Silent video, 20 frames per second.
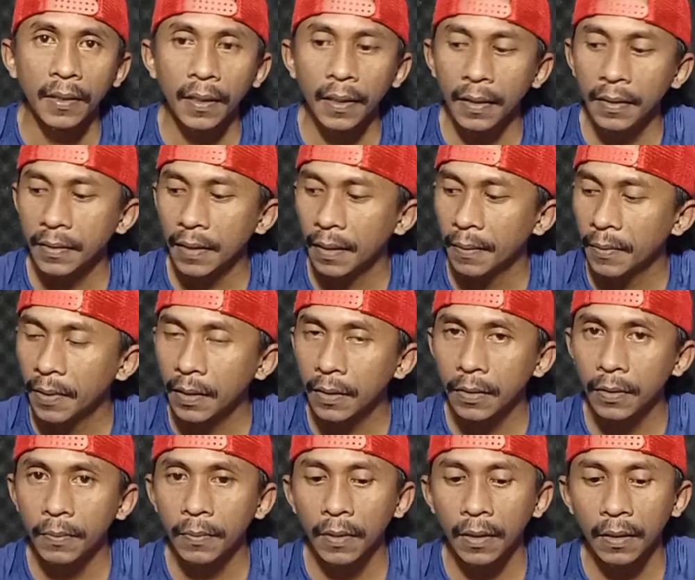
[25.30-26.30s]
Oke, okay,
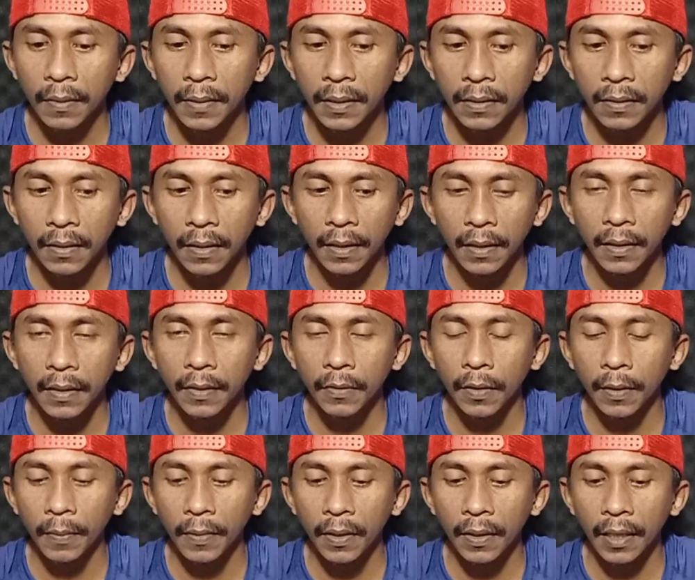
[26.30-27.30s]
Assalamualaikum
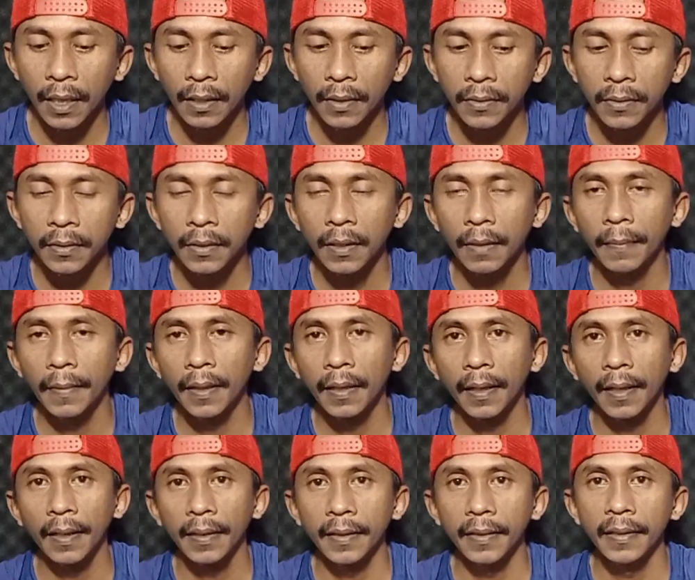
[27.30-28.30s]
warahmatullahi wabarakatuh
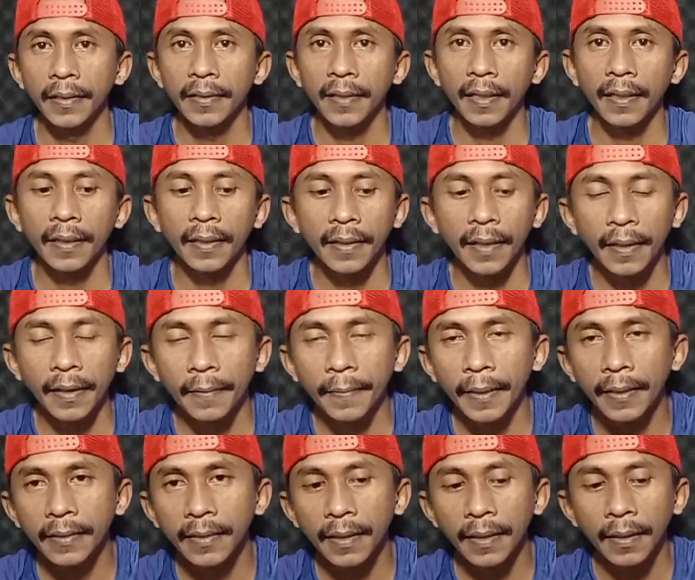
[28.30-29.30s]
Kembali lagi di channel
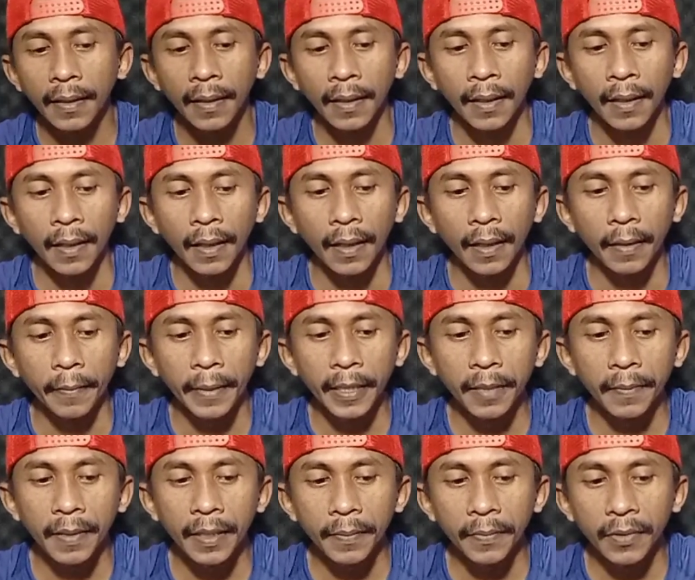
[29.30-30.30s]
Daniel Pancing
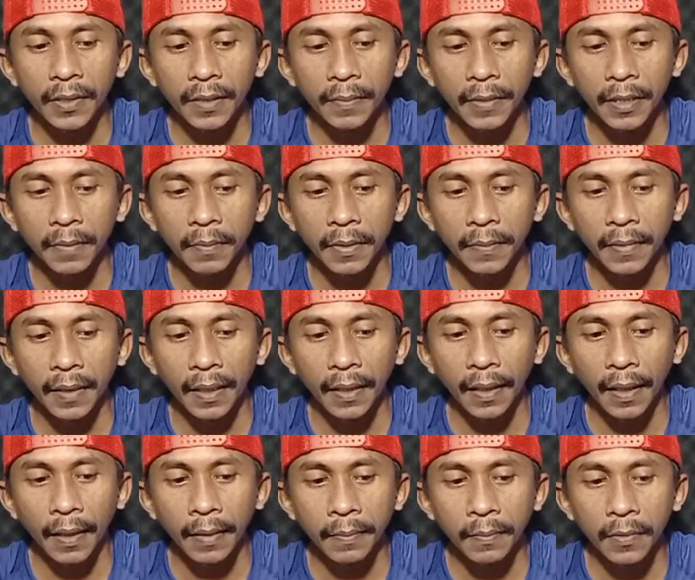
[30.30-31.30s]
Baik dimanapun teman-teman
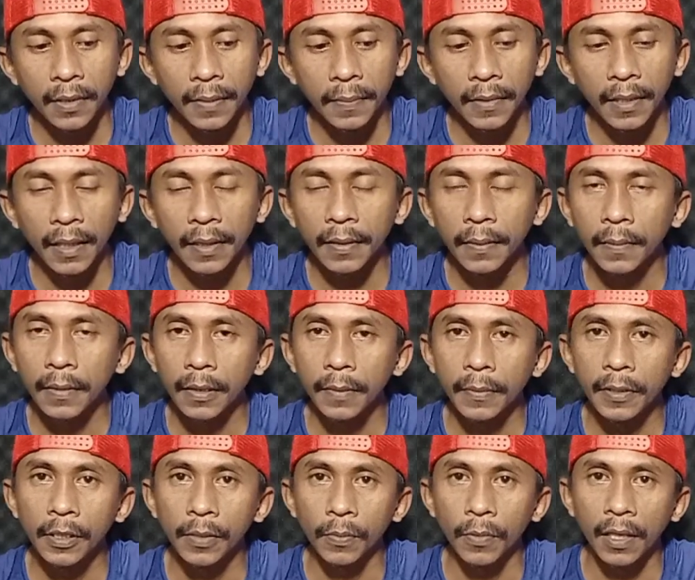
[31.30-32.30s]
berada, mudah-mudahan
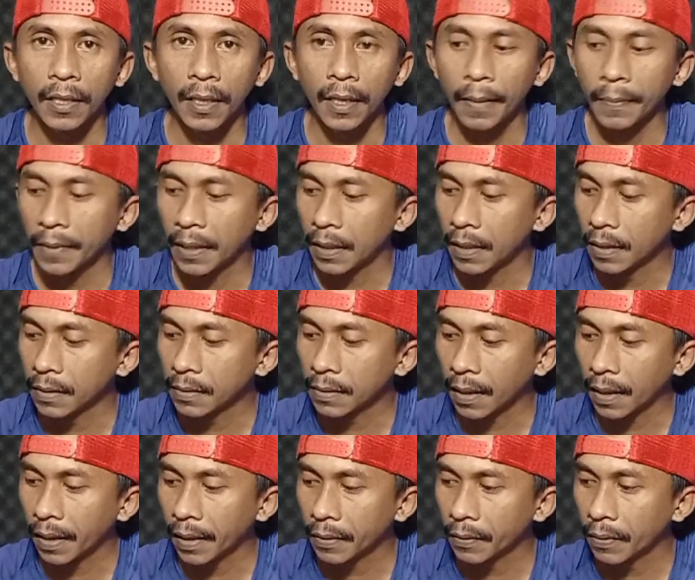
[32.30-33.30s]
teman-teman semua dalam
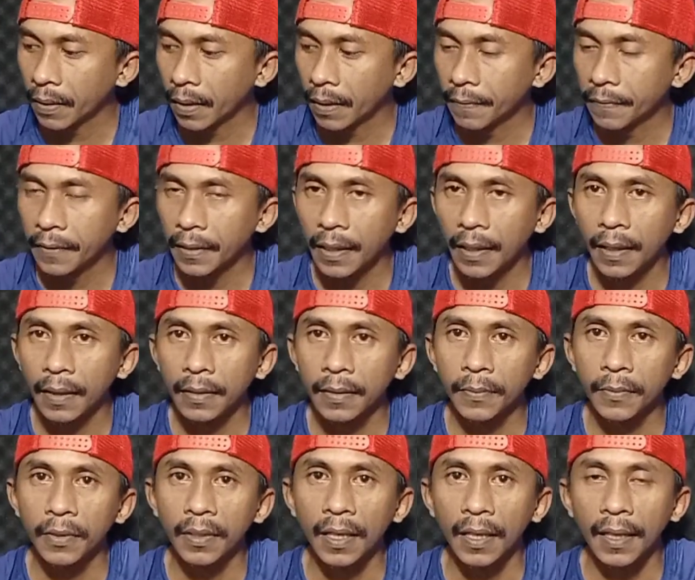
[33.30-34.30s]
keadaan sehat walafiat,
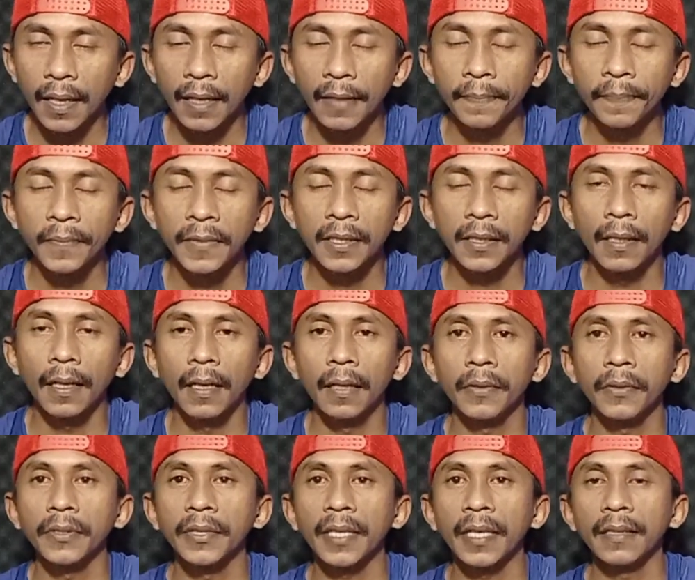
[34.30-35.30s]
dimudahkan
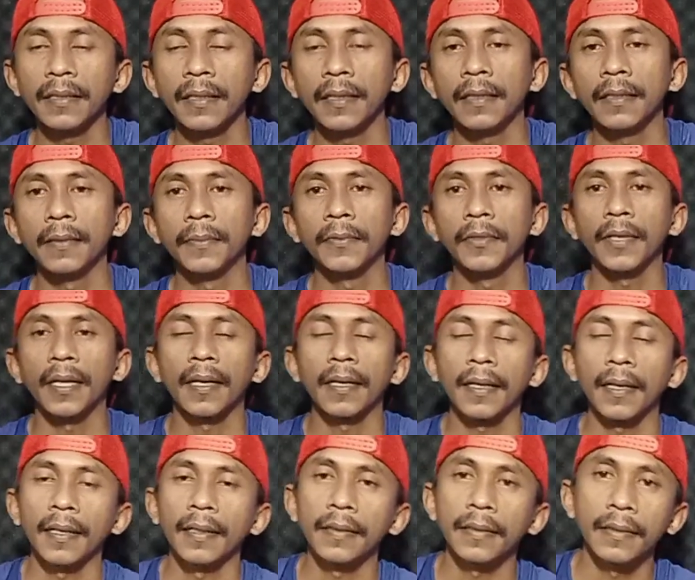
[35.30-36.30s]
segala urusannya,
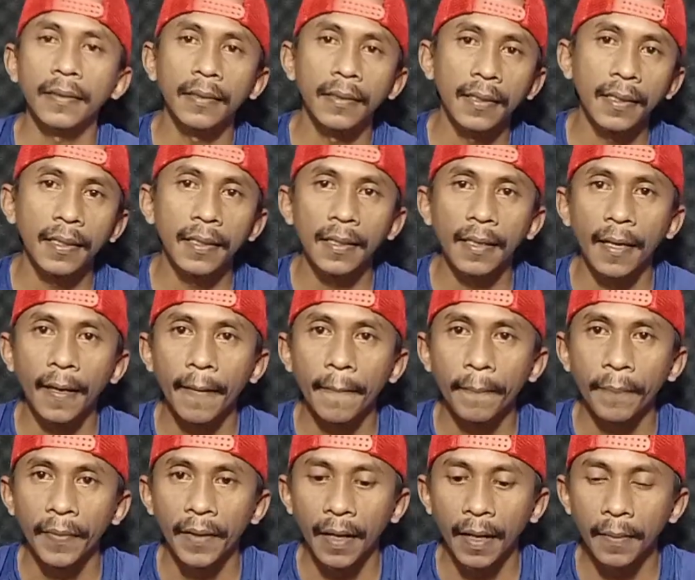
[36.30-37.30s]
dimurahkan
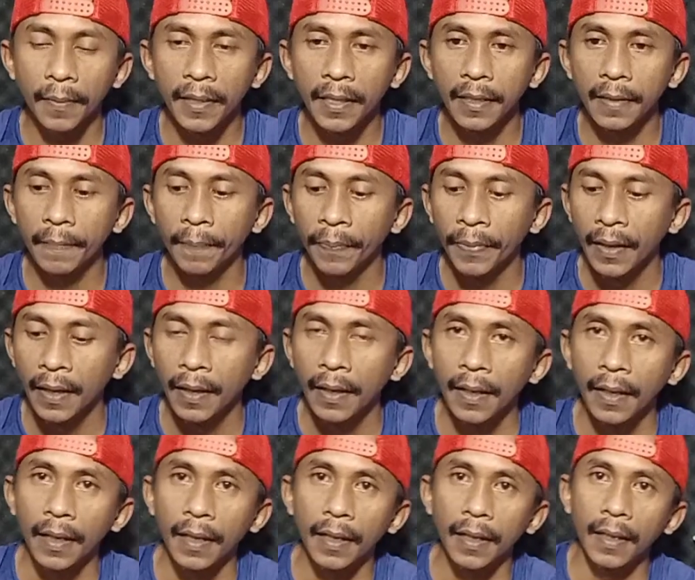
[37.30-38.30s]
rezekinya. Amin.
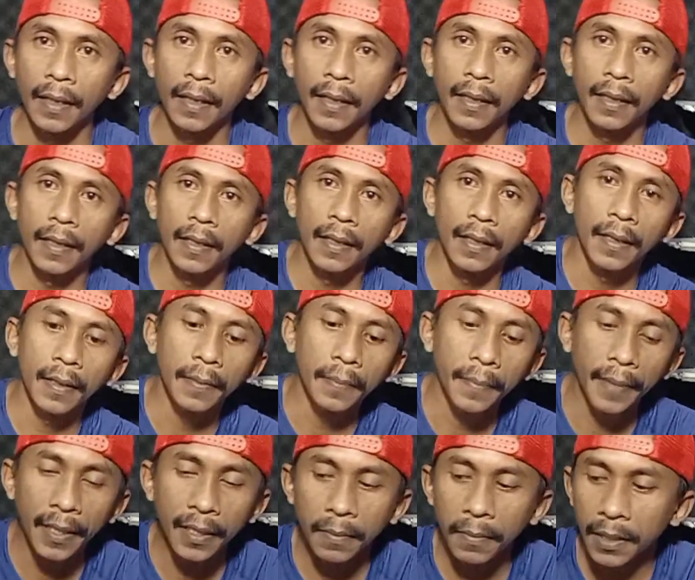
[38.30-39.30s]
Uh,
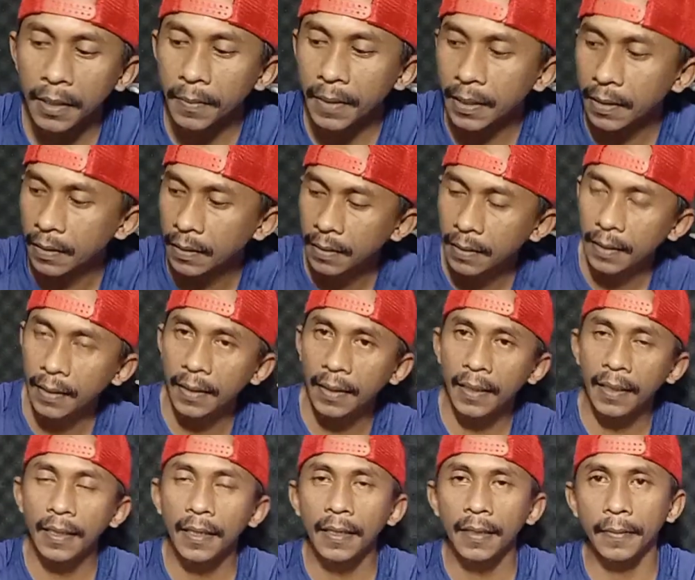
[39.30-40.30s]
baik teman-teman,
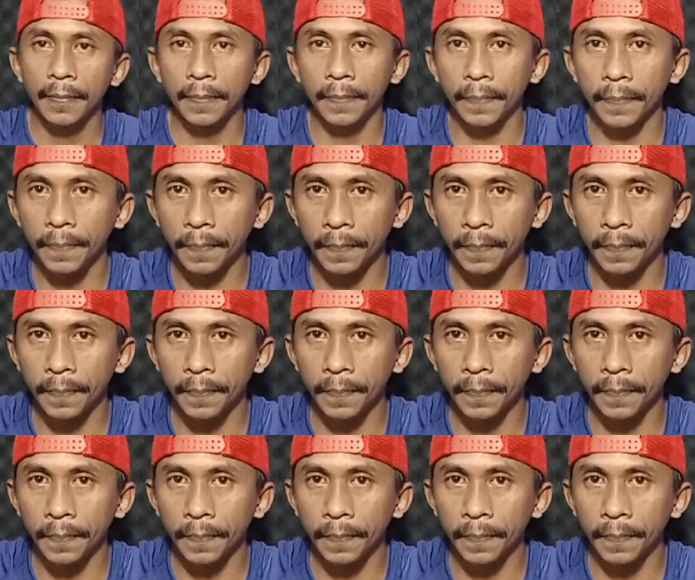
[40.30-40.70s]
jadi